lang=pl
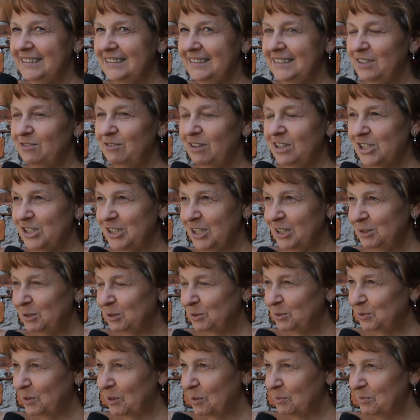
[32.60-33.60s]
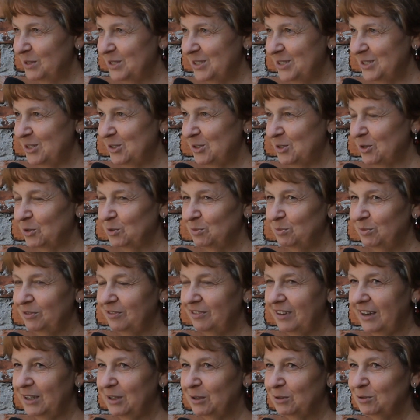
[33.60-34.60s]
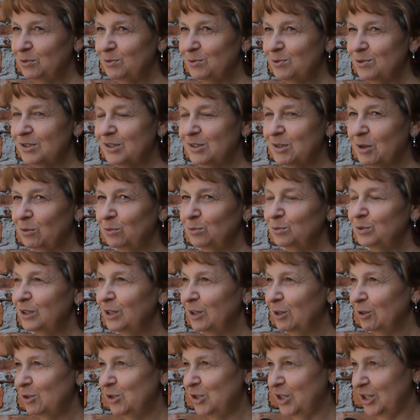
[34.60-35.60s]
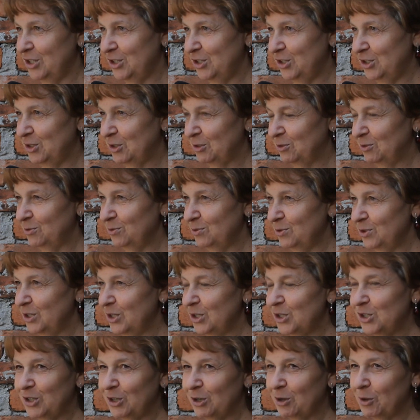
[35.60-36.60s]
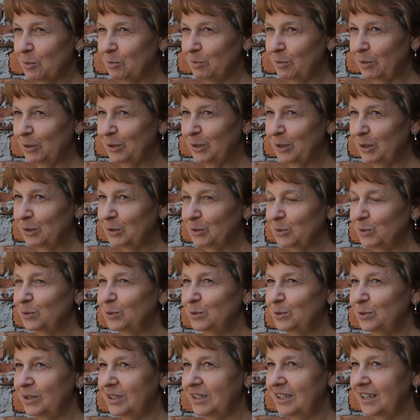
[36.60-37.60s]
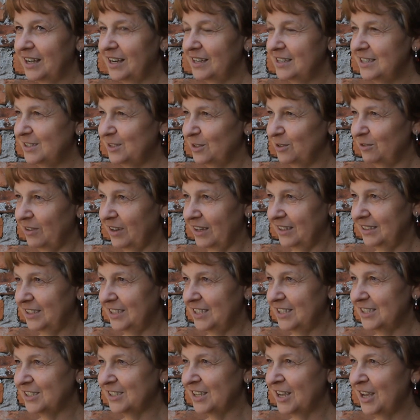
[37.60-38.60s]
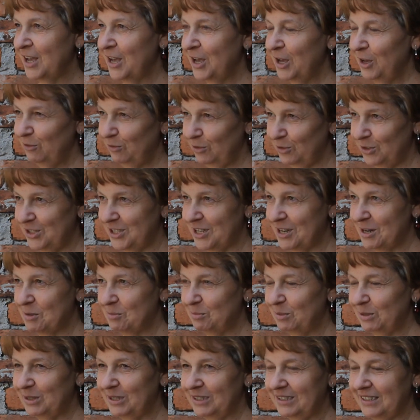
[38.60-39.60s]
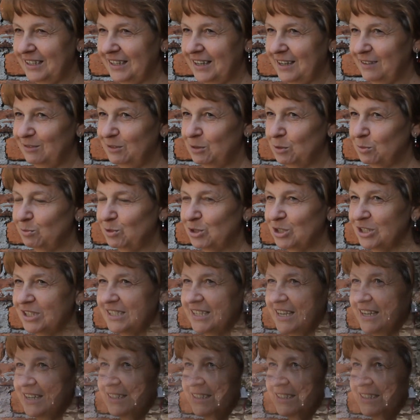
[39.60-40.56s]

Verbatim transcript: Te warsztaty, które obecnie się odbywają, są tylko częścią szerszego projektu, który realizowany jest w oddziale PTTK w Dobczycach